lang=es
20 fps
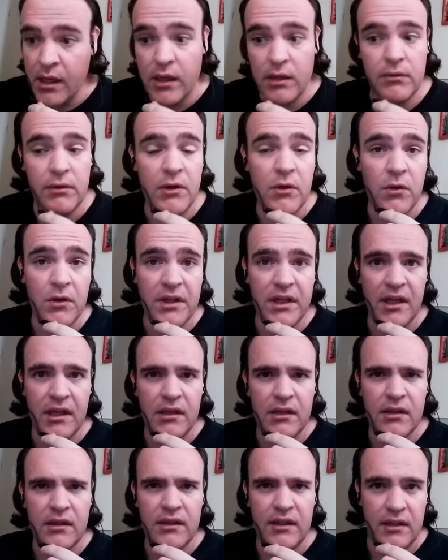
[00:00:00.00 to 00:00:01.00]
Y bueno,
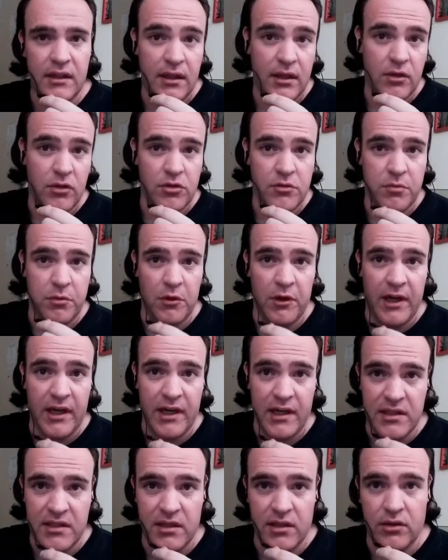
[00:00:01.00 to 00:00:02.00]
¿quién tiene dos
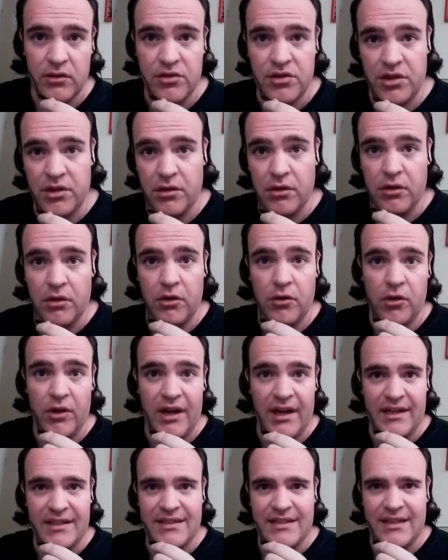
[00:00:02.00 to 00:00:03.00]
pulgares y consiguió
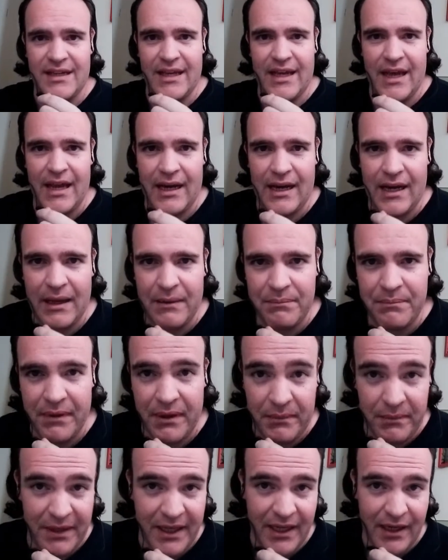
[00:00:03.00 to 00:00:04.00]
colarse a la
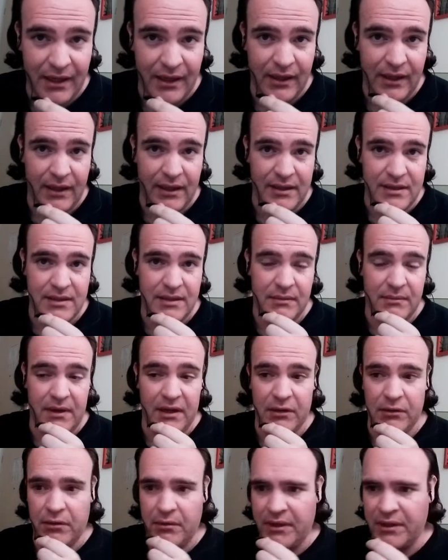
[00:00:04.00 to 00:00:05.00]
premier de este
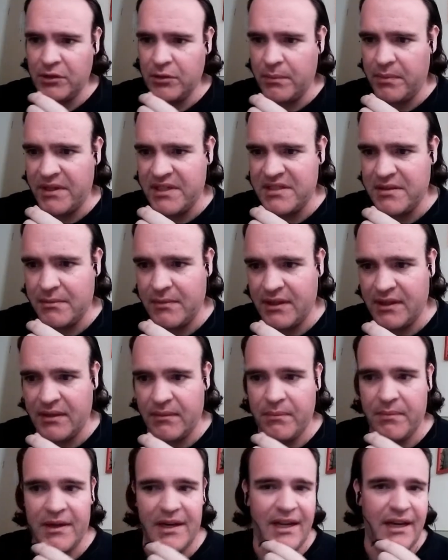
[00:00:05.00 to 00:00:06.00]
magno evento
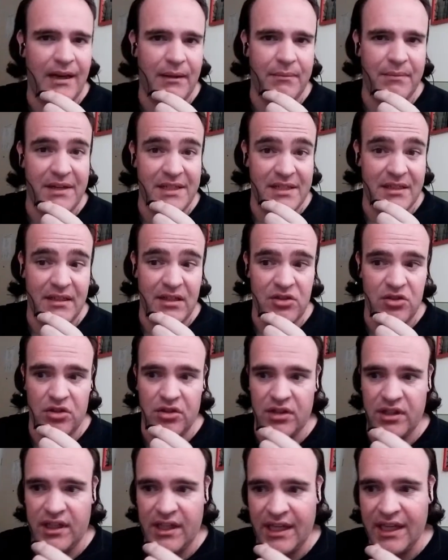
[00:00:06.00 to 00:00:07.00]
precisamente para la
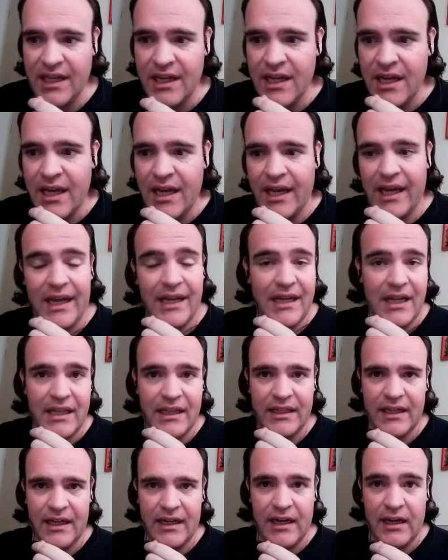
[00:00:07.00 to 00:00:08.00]
presentación de eh,
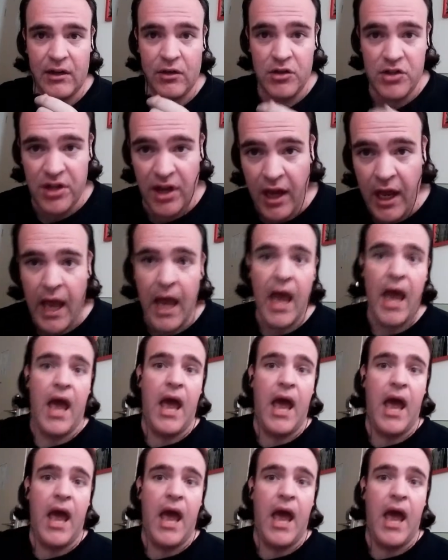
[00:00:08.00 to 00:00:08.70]
Nadie quiere la noche?